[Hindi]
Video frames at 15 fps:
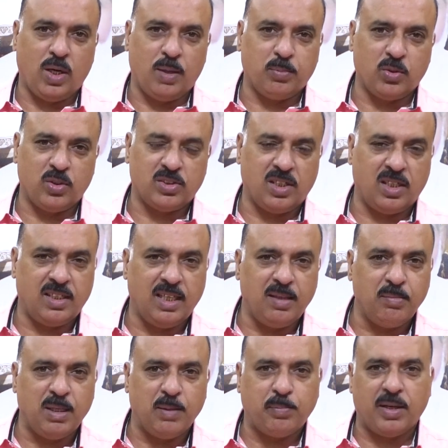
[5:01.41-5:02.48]
आपको रिज़ल्ट
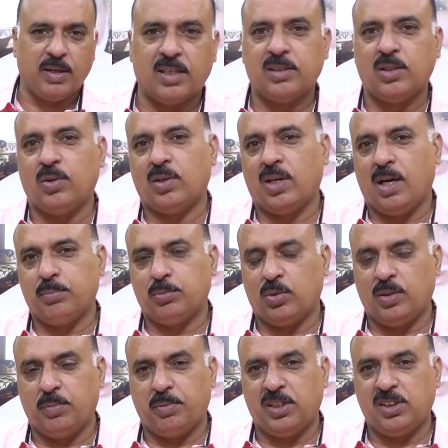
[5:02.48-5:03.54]
नहीं मिल रहा था और आप
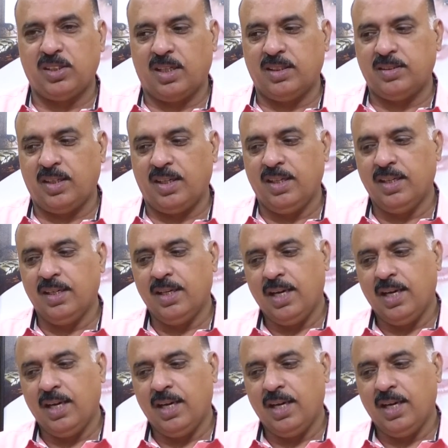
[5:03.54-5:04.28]
थोड़े परेशान थे